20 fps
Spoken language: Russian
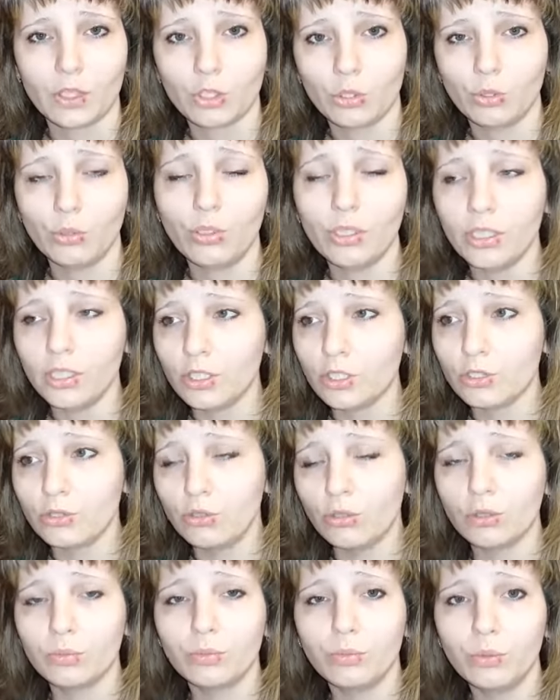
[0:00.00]
Что их
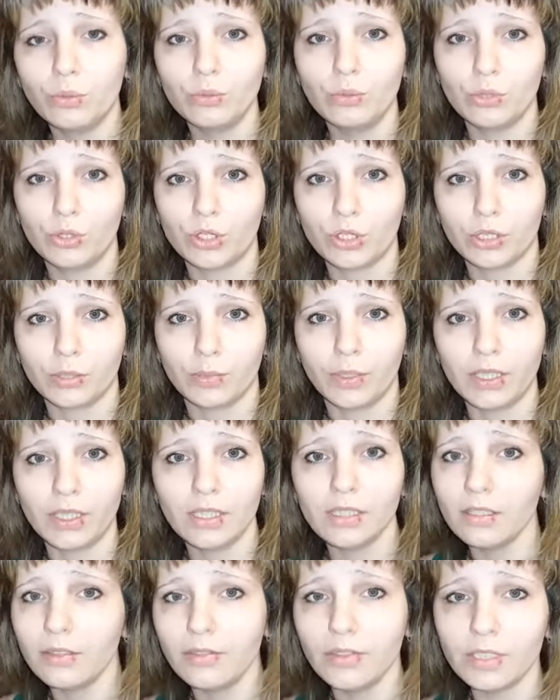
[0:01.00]
ждет в будущем?
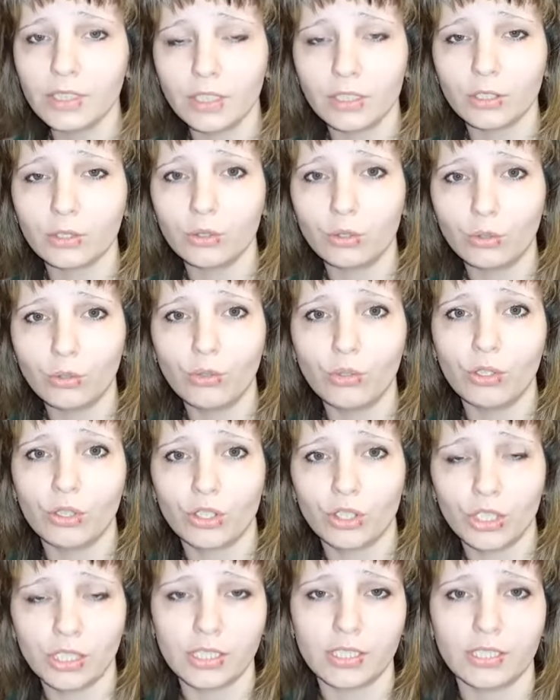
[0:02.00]
Они не видели
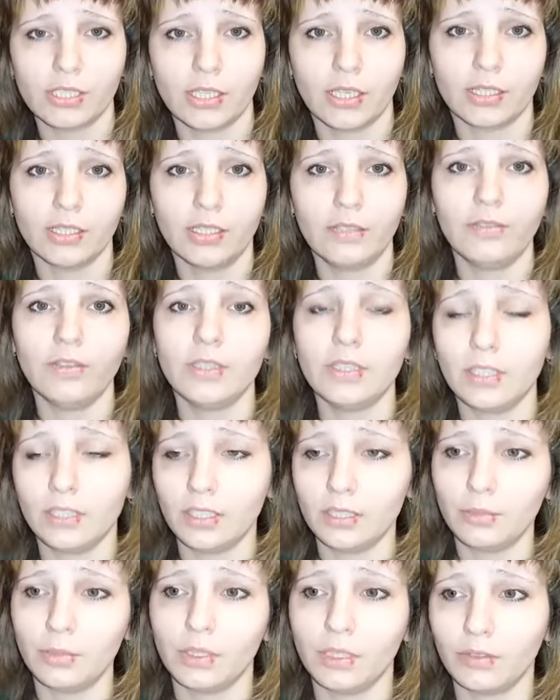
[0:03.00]
другой жизни, они
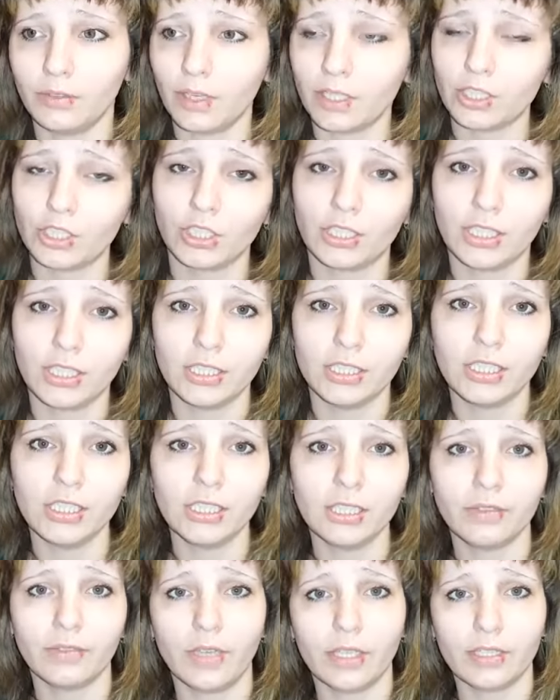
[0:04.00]
видят именно ваши
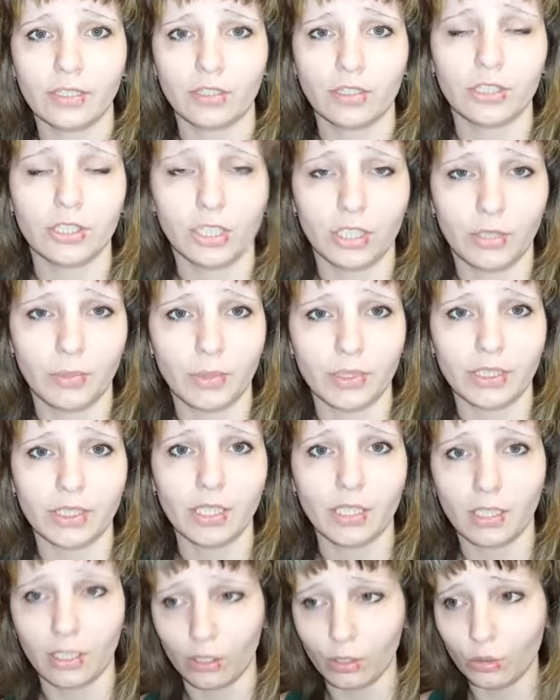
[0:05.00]
кредиты, ваши
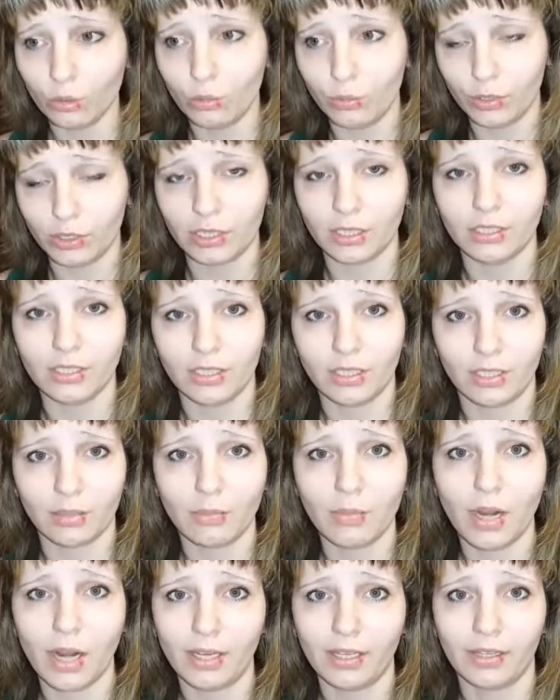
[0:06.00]
ипотеки, они думают, это
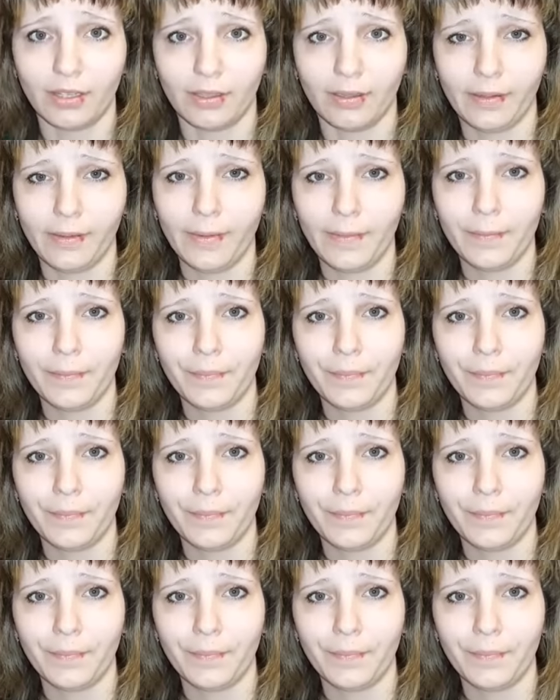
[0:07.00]
нормально.